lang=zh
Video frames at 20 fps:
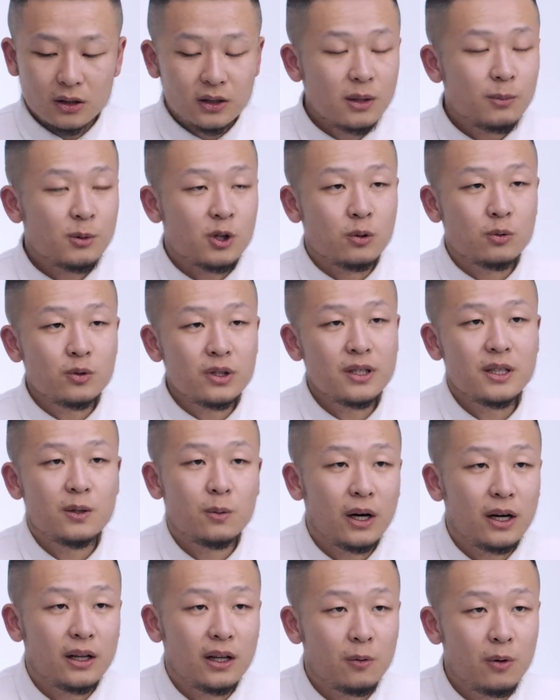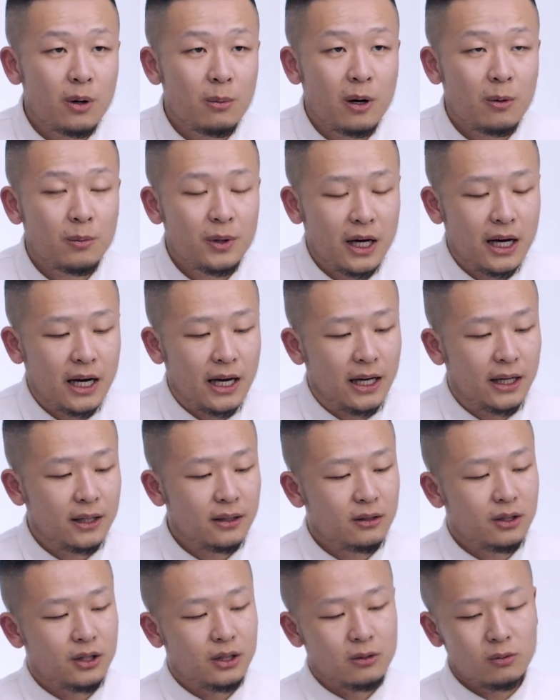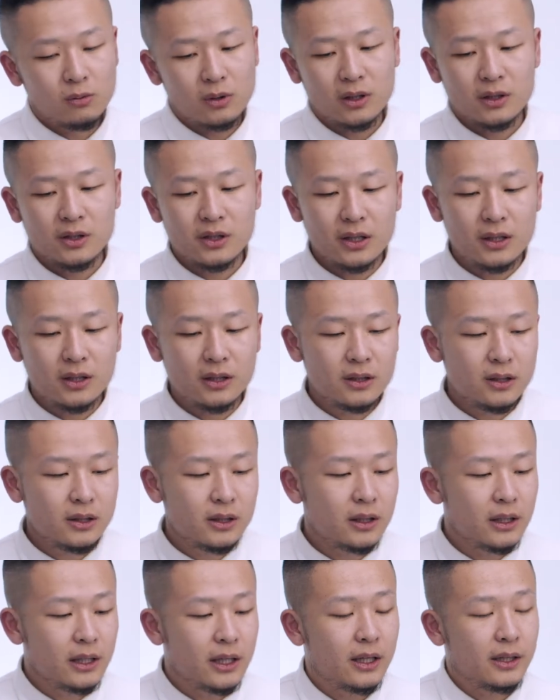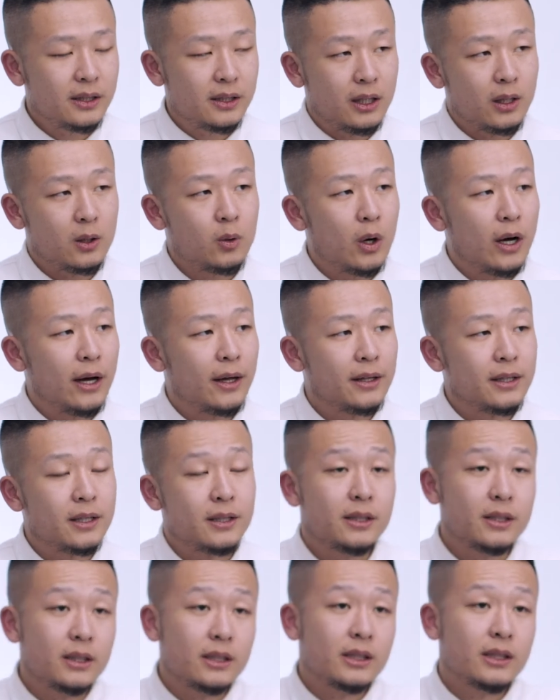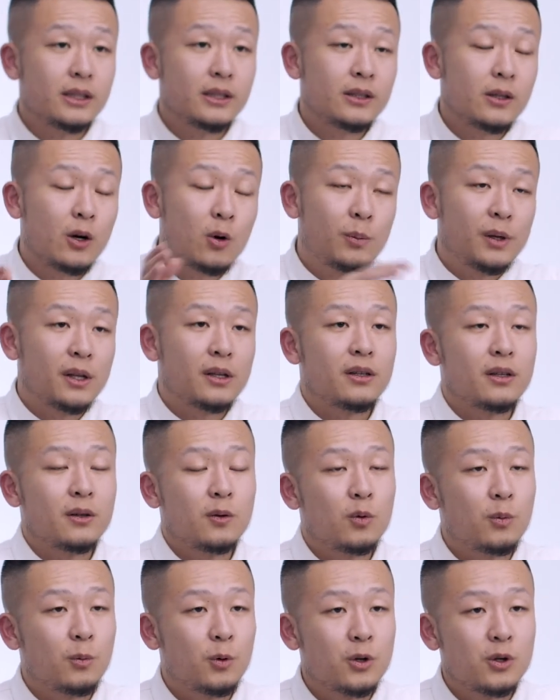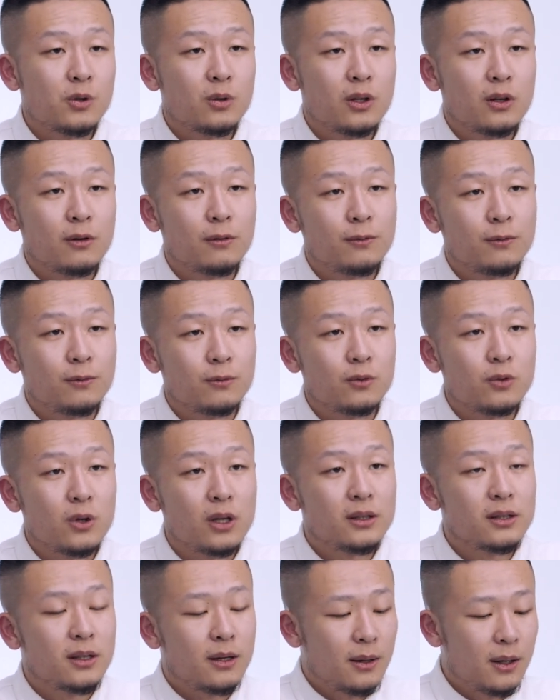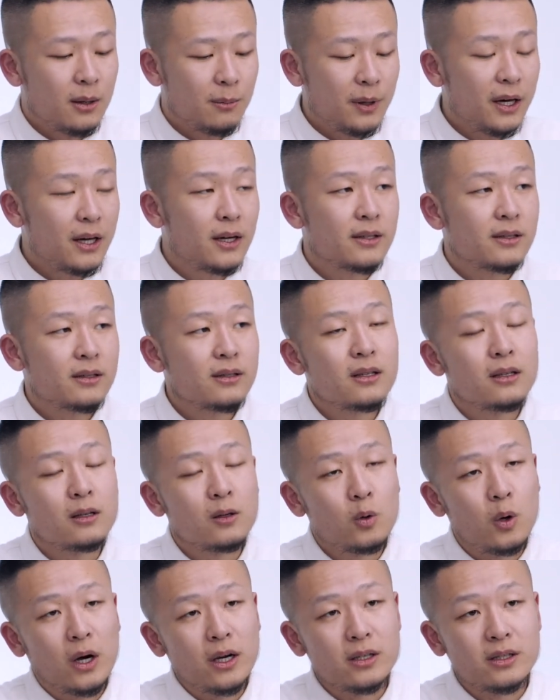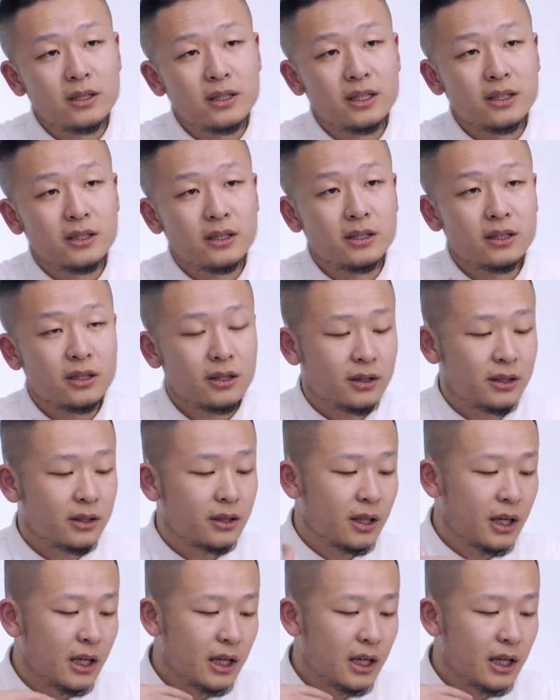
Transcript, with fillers: 那么除此以外呢 r a y b o e 还提供了这一系列鞋款以及后面的我们会说到的服装的配色和款式的一些设计。